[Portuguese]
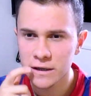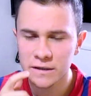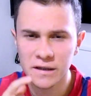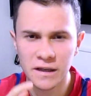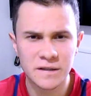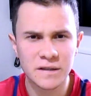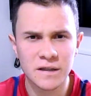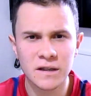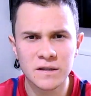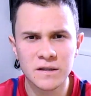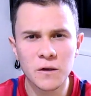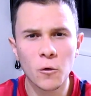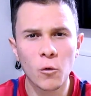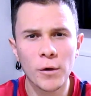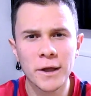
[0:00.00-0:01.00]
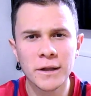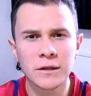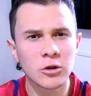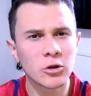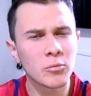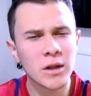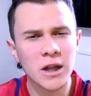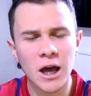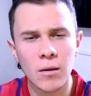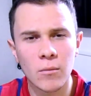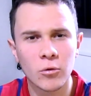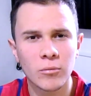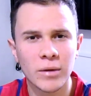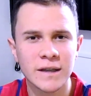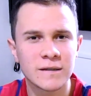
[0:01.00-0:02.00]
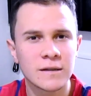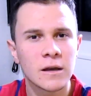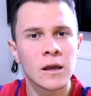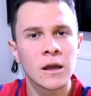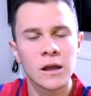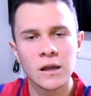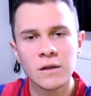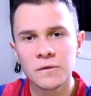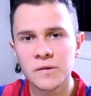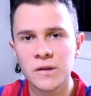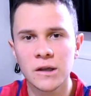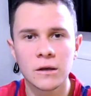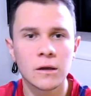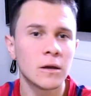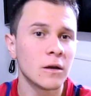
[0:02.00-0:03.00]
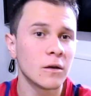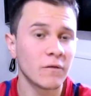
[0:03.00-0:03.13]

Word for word: 750, eu não me lembro, mas enfim,